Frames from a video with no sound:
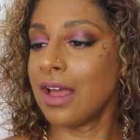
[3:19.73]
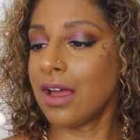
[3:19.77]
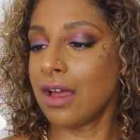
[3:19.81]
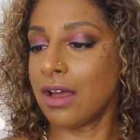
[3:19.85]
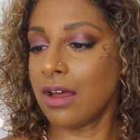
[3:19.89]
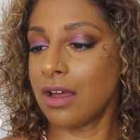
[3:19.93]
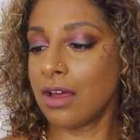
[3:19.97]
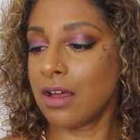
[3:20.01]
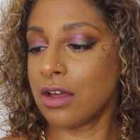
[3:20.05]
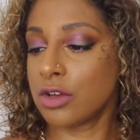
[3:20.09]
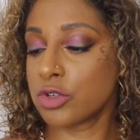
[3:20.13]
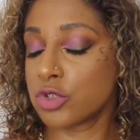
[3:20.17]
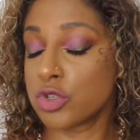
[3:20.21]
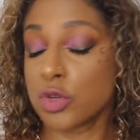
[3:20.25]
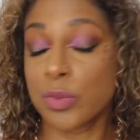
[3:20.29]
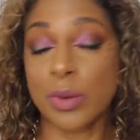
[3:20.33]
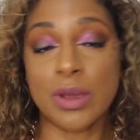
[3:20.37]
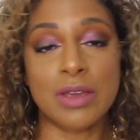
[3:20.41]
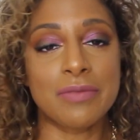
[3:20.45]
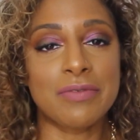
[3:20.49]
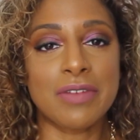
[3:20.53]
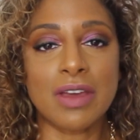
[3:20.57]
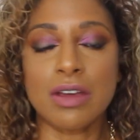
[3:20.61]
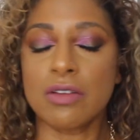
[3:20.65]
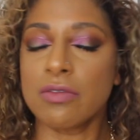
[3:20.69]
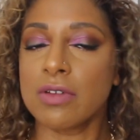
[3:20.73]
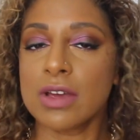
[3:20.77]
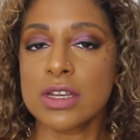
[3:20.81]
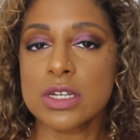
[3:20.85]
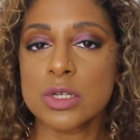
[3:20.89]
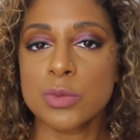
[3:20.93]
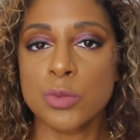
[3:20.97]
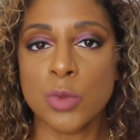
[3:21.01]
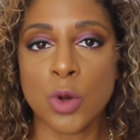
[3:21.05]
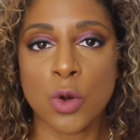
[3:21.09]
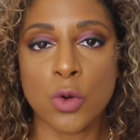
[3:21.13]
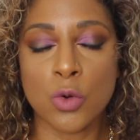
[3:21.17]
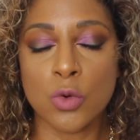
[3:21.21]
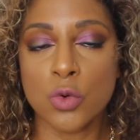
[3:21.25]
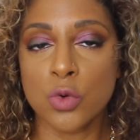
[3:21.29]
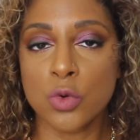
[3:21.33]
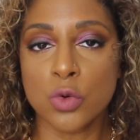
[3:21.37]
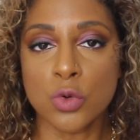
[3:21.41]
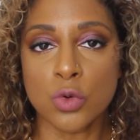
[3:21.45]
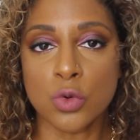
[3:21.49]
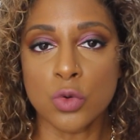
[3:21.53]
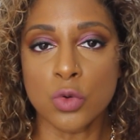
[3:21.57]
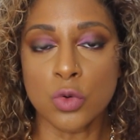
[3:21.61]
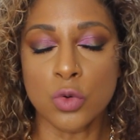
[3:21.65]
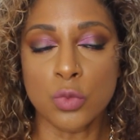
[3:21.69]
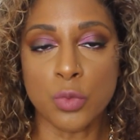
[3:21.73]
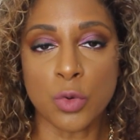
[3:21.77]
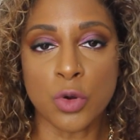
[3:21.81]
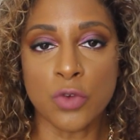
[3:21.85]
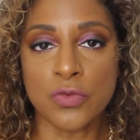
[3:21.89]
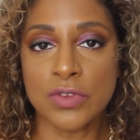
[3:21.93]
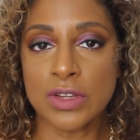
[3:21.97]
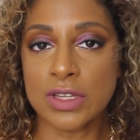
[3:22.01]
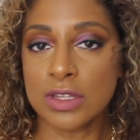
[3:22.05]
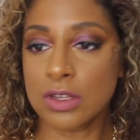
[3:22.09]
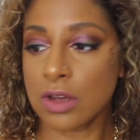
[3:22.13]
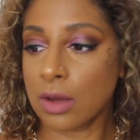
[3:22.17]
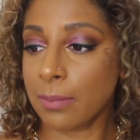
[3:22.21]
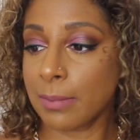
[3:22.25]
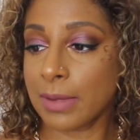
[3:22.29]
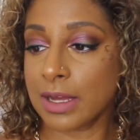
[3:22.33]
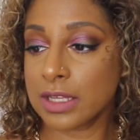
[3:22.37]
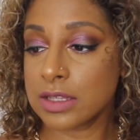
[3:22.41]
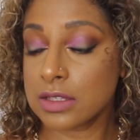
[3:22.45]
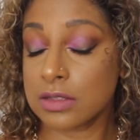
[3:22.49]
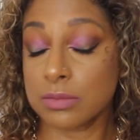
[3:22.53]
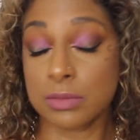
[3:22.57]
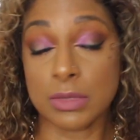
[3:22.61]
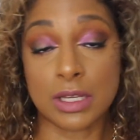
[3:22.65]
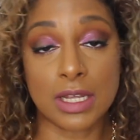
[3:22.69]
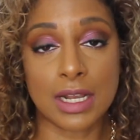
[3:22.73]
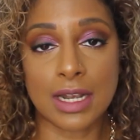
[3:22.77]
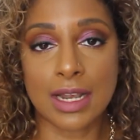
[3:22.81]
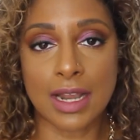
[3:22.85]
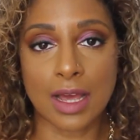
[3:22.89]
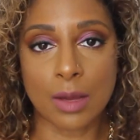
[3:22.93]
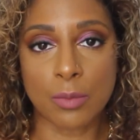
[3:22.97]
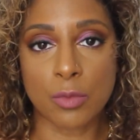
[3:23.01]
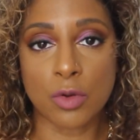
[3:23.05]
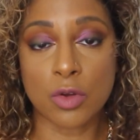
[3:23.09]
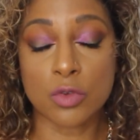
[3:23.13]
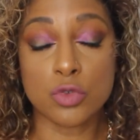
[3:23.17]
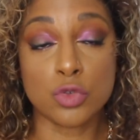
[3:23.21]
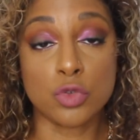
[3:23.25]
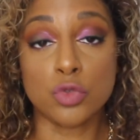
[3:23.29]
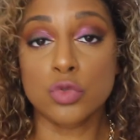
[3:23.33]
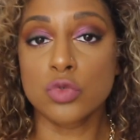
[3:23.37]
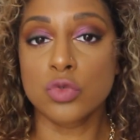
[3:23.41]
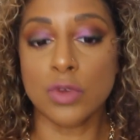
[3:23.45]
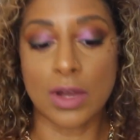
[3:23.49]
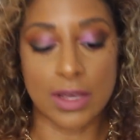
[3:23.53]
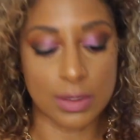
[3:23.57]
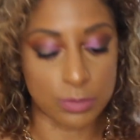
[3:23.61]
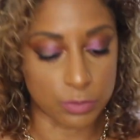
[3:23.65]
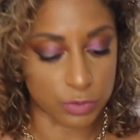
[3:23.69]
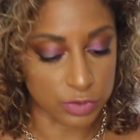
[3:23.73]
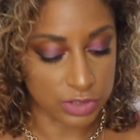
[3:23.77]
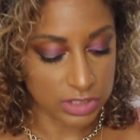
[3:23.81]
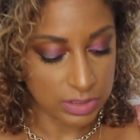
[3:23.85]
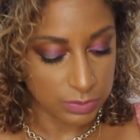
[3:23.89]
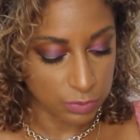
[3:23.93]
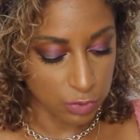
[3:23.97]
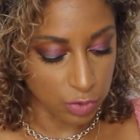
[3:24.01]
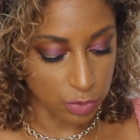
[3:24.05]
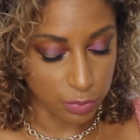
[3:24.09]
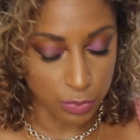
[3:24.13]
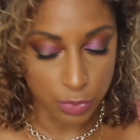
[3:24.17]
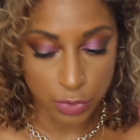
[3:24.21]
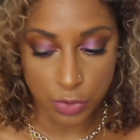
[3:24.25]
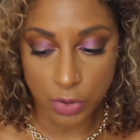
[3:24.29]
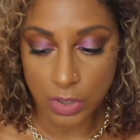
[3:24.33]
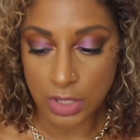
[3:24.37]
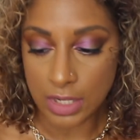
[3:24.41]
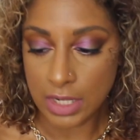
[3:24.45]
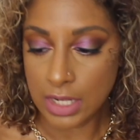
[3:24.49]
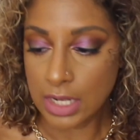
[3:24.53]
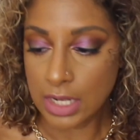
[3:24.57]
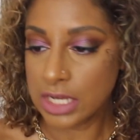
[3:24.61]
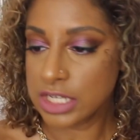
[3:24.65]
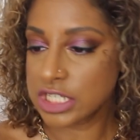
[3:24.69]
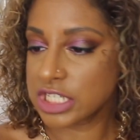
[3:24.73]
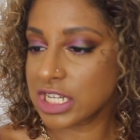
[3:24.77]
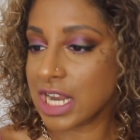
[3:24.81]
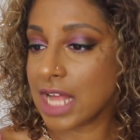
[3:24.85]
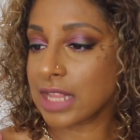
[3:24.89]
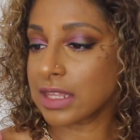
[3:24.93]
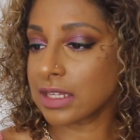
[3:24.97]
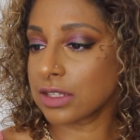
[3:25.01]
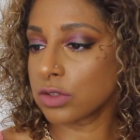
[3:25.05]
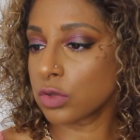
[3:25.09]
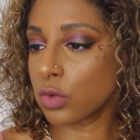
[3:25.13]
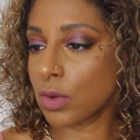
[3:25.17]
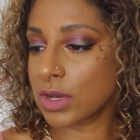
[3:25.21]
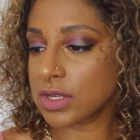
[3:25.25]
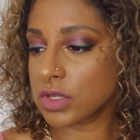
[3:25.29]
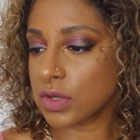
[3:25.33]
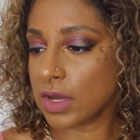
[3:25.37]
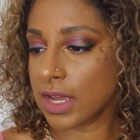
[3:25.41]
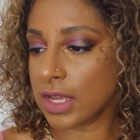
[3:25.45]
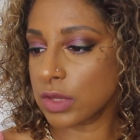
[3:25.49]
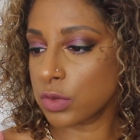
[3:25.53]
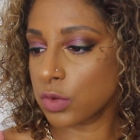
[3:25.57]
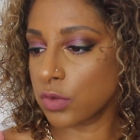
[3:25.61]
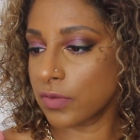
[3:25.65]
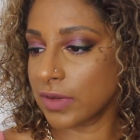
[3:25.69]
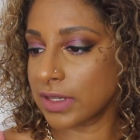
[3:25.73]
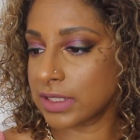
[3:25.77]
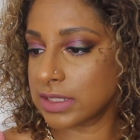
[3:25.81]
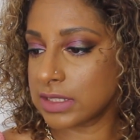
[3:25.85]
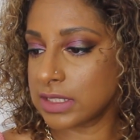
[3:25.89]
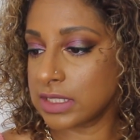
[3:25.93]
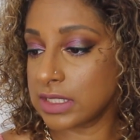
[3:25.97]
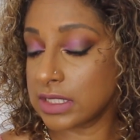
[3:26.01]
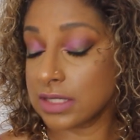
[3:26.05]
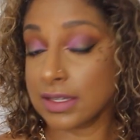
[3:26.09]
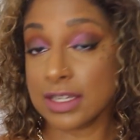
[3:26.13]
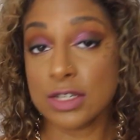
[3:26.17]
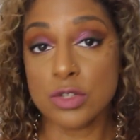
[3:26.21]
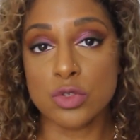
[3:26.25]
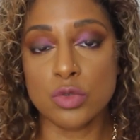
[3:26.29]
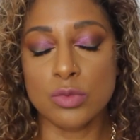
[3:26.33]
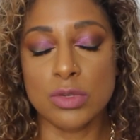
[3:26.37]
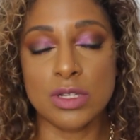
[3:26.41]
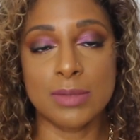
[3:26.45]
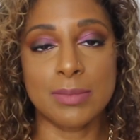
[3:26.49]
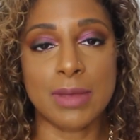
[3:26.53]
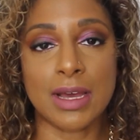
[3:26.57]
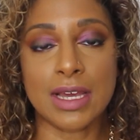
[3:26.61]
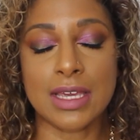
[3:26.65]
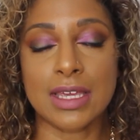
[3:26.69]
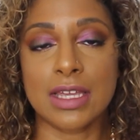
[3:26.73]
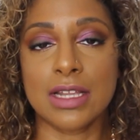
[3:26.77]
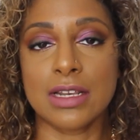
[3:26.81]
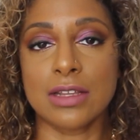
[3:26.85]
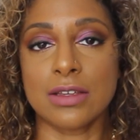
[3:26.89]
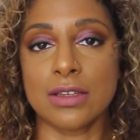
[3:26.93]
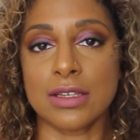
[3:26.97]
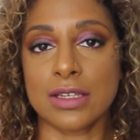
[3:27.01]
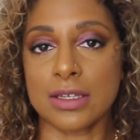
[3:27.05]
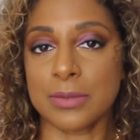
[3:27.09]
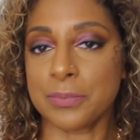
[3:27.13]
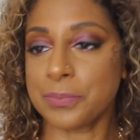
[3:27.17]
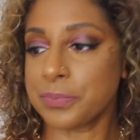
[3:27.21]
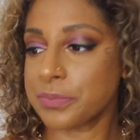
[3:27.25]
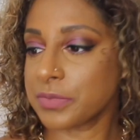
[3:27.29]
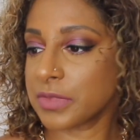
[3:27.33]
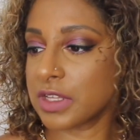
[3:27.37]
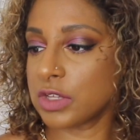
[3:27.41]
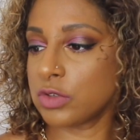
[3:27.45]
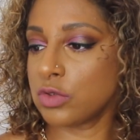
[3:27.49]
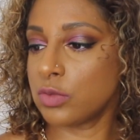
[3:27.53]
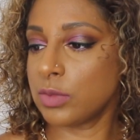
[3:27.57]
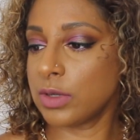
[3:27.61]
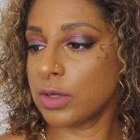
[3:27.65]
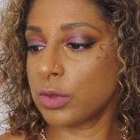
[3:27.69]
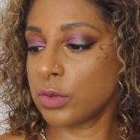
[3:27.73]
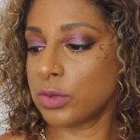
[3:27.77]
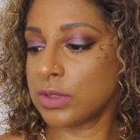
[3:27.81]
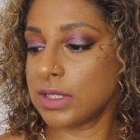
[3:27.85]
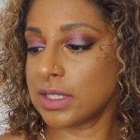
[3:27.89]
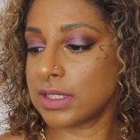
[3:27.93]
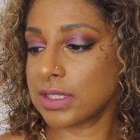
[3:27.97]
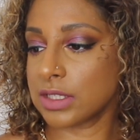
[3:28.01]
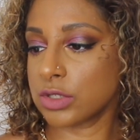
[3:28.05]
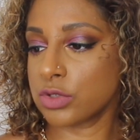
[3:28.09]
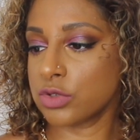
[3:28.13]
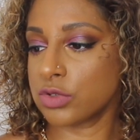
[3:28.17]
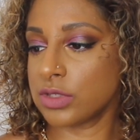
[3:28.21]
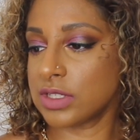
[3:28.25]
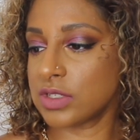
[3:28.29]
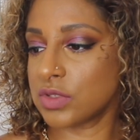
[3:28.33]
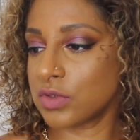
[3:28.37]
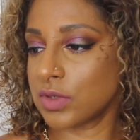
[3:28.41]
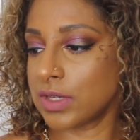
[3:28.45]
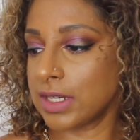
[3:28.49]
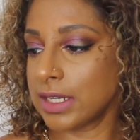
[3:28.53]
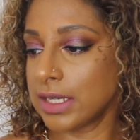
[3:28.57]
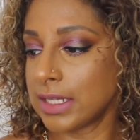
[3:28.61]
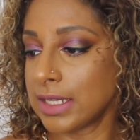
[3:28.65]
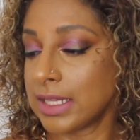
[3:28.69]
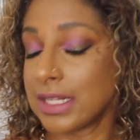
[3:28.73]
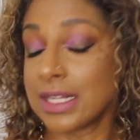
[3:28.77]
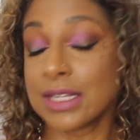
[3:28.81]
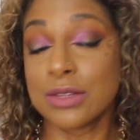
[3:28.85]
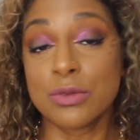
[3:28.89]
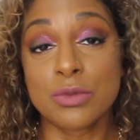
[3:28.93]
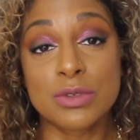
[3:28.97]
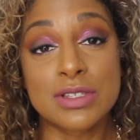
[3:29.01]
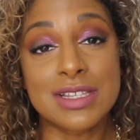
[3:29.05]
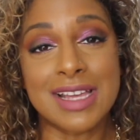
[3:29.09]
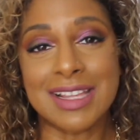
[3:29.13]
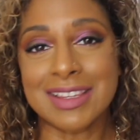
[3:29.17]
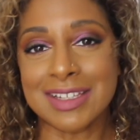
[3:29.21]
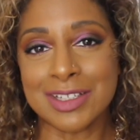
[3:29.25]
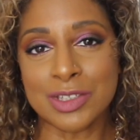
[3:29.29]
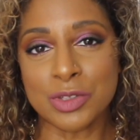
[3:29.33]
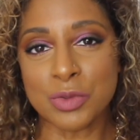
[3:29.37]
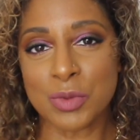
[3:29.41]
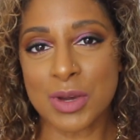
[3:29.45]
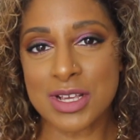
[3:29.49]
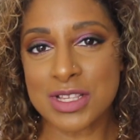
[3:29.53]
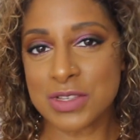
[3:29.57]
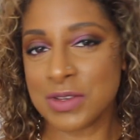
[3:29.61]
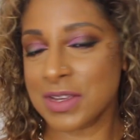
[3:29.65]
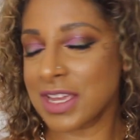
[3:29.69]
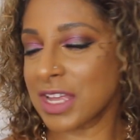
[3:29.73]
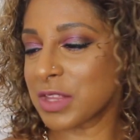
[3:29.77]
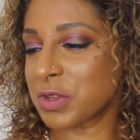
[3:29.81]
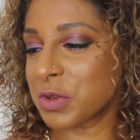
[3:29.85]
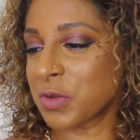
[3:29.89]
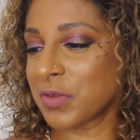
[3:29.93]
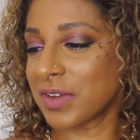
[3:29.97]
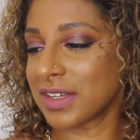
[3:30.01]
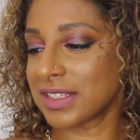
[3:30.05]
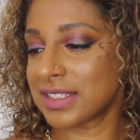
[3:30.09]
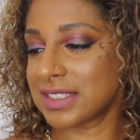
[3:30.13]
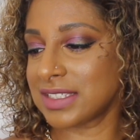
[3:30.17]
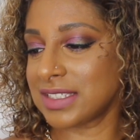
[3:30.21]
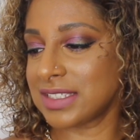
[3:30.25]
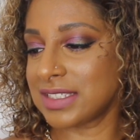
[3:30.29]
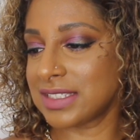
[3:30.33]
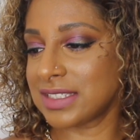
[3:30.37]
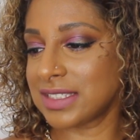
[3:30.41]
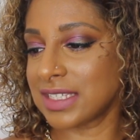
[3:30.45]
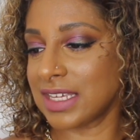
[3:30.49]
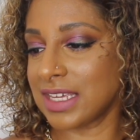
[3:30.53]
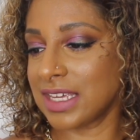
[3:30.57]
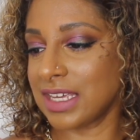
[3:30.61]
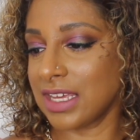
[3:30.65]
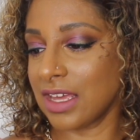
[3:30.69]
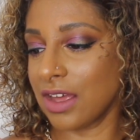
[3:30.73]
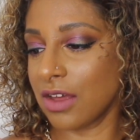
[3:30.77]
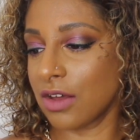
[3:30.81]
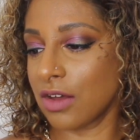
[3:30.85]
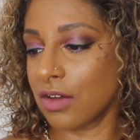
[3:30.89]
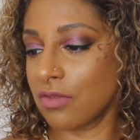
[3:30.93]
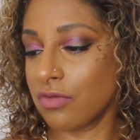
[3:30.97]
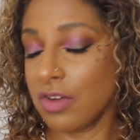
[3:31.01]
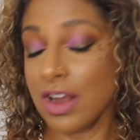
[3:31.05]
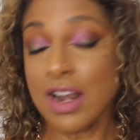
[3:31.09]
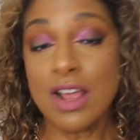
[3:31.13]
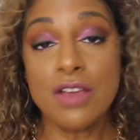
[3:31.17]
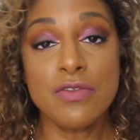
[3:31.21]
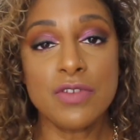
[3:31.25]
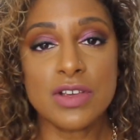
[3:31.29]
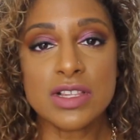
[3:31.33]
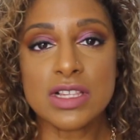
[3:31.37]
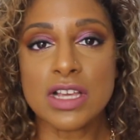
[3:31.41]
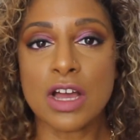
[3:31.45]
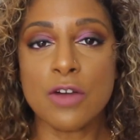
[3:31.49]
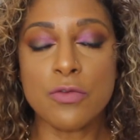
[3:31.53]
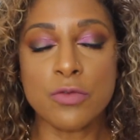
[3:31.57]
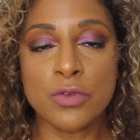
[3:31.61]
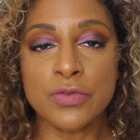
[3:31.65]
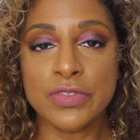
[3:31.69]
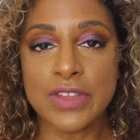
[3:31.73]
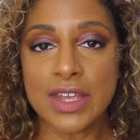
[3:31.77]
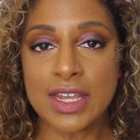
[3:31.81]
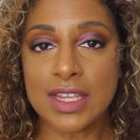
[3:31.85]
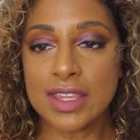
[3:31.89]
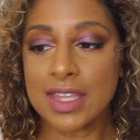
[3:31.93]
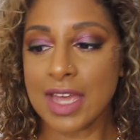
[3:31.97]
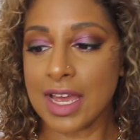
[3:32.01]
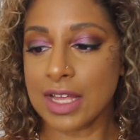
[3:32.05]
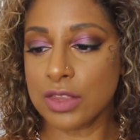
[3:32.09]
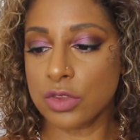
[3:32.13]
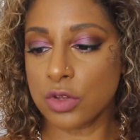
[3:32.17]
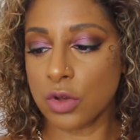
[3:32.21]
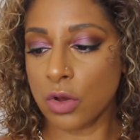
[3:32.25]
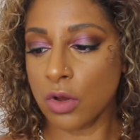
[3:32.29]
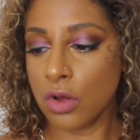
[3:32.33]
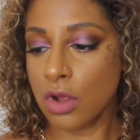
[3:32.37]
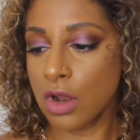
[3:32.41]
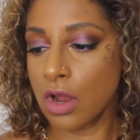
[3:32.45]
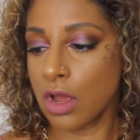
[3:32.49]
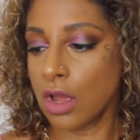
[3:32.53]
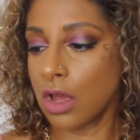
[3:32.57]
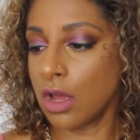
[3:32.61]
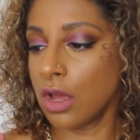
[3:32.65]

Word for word: je le préfère vachement au Pro Filter Matte mais clairement surtout avec mon type de peau j'ai la teinte 390 c'est vrai que j'oublie de marquer les, numéros des teintes je suis désolée donc c'est la teinte 390 et et euh, voilà, enfin, c'est un fond de teint hydratant